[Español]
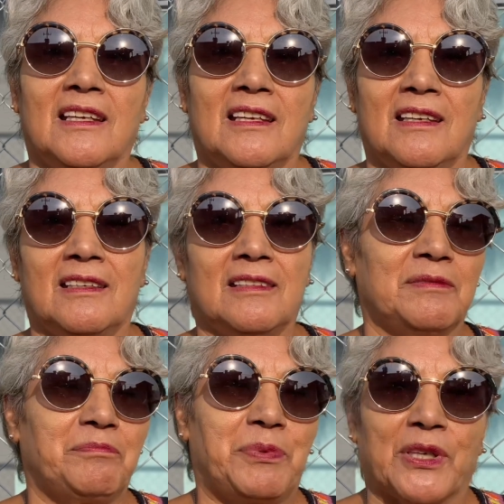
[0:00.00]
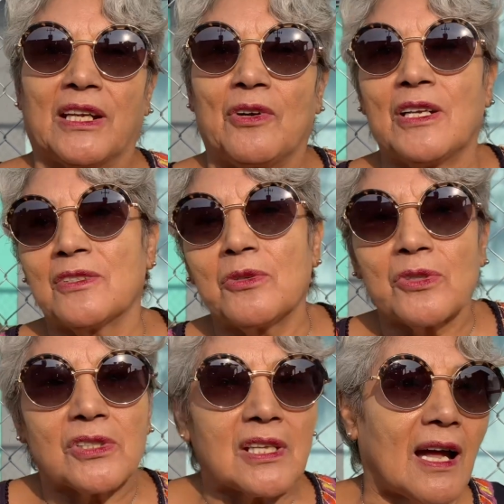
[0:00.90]
eh, porque no les
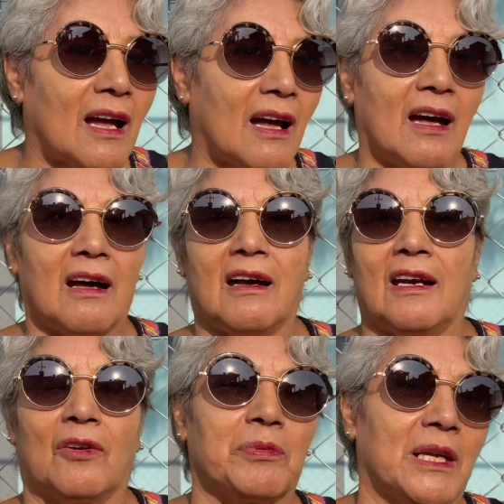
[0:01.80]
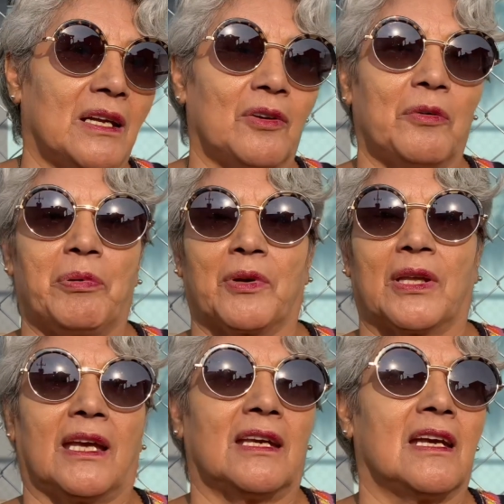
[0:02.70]
gusta el gobierno,
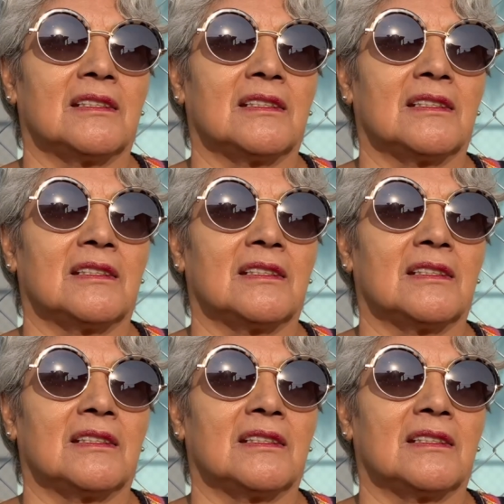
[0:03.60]
porque